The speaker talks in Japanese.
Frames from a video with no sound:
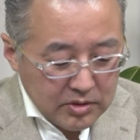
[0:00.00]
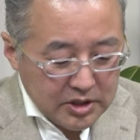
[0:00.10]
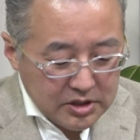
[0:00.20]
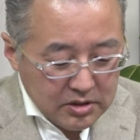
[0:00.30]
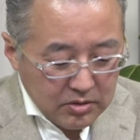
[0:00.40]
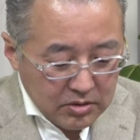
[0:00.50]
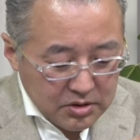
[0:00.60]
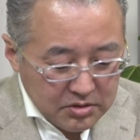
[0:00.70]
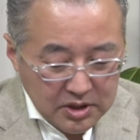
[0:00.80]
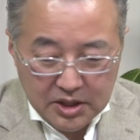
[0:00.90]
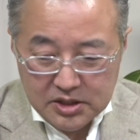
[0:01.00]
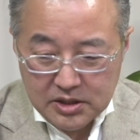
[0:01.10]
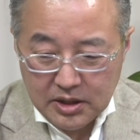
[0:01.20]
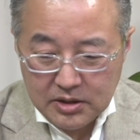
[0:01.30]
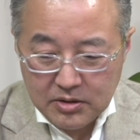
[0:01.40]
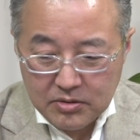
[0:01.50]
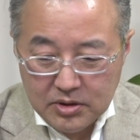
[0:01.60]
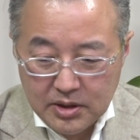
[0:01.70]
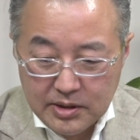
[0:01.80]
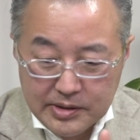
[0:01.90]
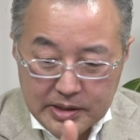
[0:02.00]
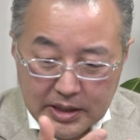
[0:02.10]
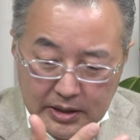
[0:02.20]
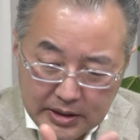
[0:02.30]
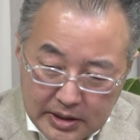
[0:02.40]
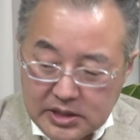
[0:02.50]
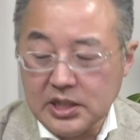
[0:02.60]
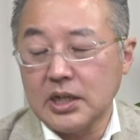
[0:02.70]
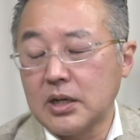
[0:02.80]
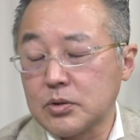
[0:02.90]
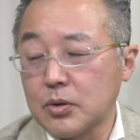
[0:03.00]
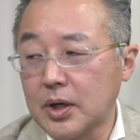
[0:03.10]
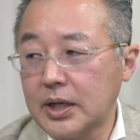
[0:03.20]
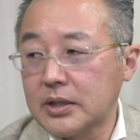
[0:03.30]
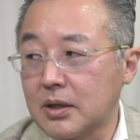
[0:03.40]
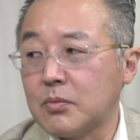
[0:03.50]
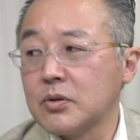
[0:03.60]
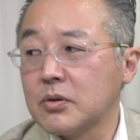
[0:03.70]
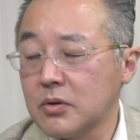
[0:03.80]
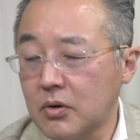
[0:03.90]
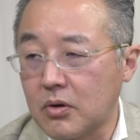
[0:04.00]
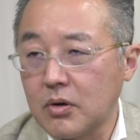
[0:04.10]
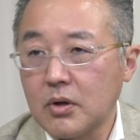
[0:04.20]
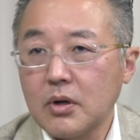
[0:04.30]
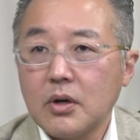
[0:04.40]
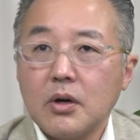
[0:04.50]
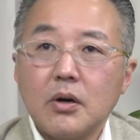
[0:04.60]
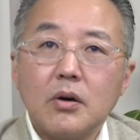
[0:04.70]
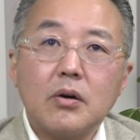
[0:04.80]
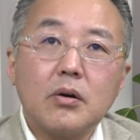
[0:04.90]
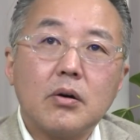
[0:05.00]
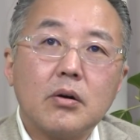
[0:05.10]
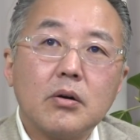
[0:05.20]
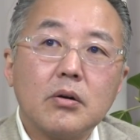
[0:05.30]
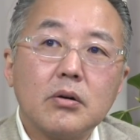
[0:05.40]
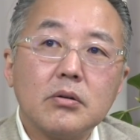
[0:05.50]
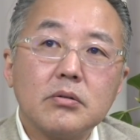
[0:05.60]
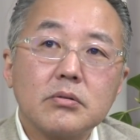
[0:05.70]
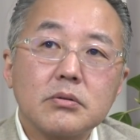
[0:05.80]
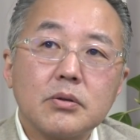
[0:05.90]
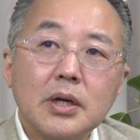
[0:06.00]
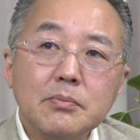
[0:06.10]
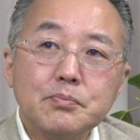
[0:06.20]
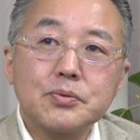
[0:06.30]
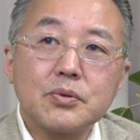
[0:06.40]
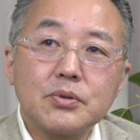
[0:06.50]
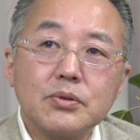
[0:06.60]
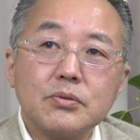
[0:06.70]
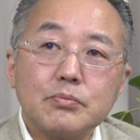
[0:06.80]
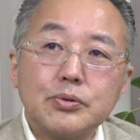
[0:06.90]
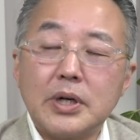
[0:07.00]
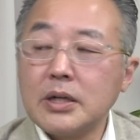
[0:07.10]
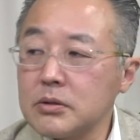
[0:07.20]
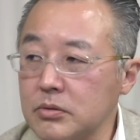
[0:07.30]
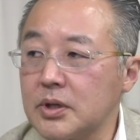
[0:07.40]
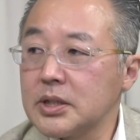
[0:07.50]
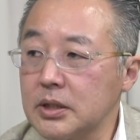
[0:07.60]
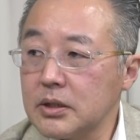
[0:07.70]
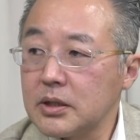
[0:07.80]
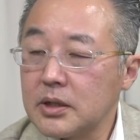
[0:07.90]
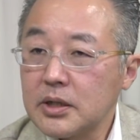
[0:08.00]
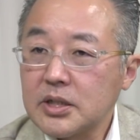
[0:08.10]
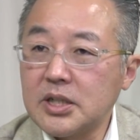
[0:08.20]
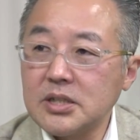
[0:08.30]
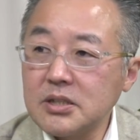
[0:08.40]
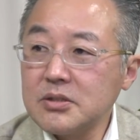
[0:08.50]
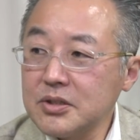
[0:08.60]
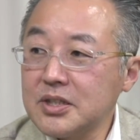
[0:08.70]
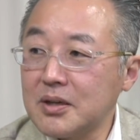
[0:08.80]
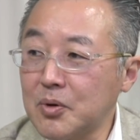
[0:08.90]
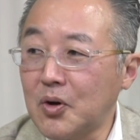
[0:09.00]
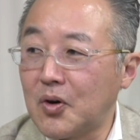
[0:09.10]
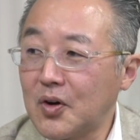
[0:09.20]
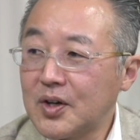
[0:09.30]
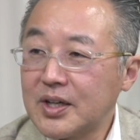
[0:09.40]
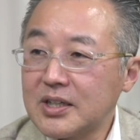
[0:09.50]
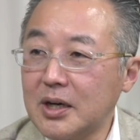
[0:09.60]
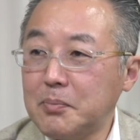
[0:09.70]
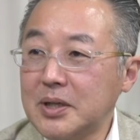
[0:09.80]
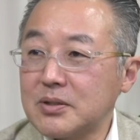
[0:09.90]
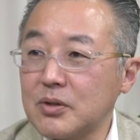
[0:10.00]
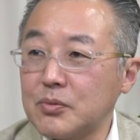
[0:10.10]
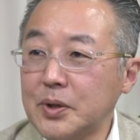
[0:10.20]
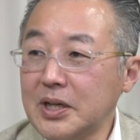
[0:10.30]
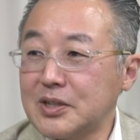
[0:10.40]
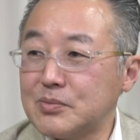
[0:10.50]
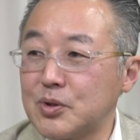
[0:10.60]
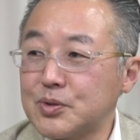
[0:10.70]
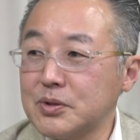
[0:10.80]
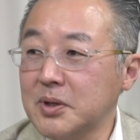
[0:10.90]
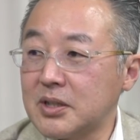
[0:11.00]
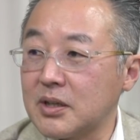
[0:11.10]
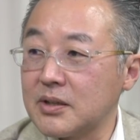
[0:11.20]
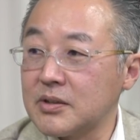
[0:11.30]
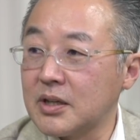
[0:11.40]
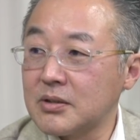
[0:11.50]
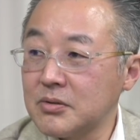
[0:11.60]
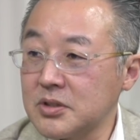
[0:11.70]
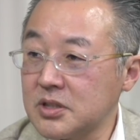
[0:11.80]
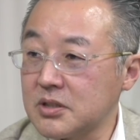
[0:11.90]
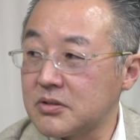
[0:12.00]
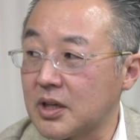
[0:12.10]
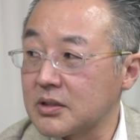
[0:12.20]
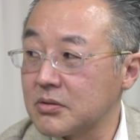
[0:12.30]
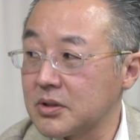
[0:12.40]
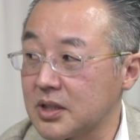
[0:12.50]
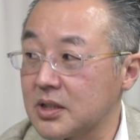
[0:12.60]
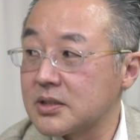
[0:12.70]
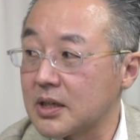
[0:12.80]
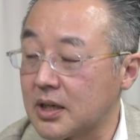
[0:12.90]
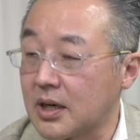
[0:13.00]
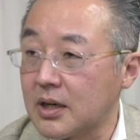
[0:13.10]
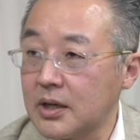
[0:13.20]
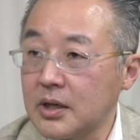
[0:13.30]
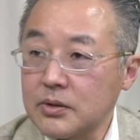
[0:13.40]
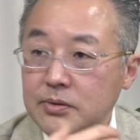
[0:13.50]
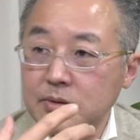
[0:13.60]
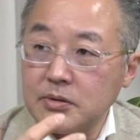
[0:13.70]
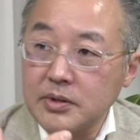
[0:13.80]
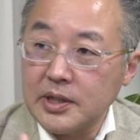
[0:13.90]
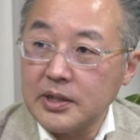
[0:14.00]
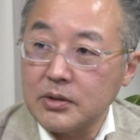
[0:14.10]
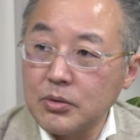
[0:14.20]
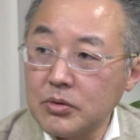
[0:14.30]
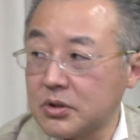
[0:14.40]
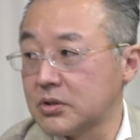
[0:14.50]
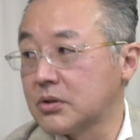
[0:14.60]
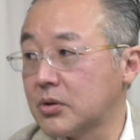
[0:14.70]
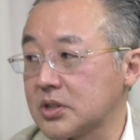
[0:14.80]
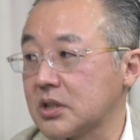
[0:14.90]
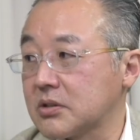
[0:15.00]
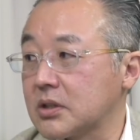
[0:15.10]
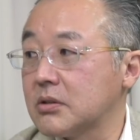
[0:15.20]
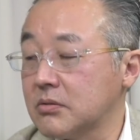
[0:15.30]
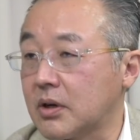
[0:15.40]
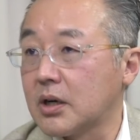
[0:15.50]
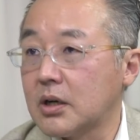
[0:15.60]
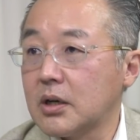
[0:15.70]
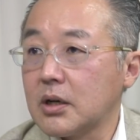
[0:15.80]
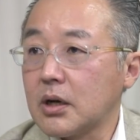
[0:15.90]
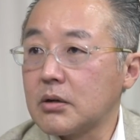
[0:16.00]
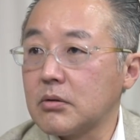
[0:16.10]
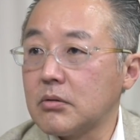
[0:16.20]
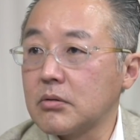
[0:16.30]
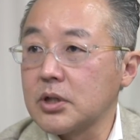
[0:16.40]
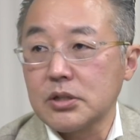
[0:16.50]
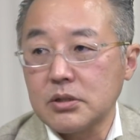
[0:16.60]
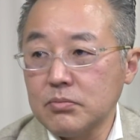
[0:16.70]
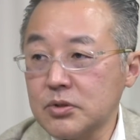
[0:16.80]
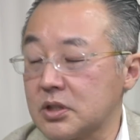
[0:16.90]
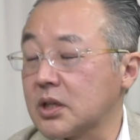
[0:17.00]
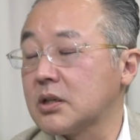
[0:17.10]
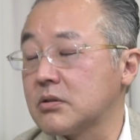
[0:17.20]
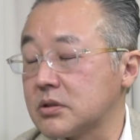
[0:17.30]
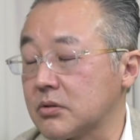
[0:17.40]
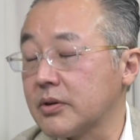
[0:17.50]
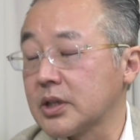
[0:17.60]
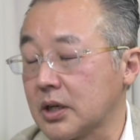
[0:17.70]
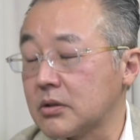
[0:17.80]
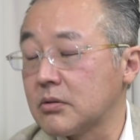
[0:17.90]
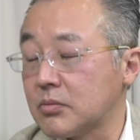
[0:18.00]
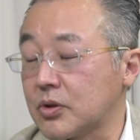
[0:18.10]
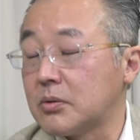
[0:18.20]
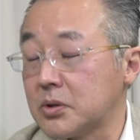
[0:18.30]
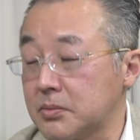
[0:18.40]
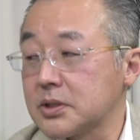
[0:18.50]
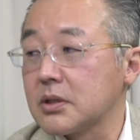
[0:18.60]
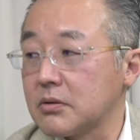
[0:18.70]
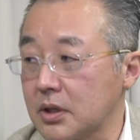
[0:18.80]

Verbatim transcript: 議事堂襲撃事件によってかなり力をそがれたものの、トランプというブランドはね、傷ついてもやっぱりそのフェイクも含めてネットの支持っていうのは圧倒的ですから、それを彼がどう糾合していくかっていうのは、決して無視できる人ではないと僕は思いますけど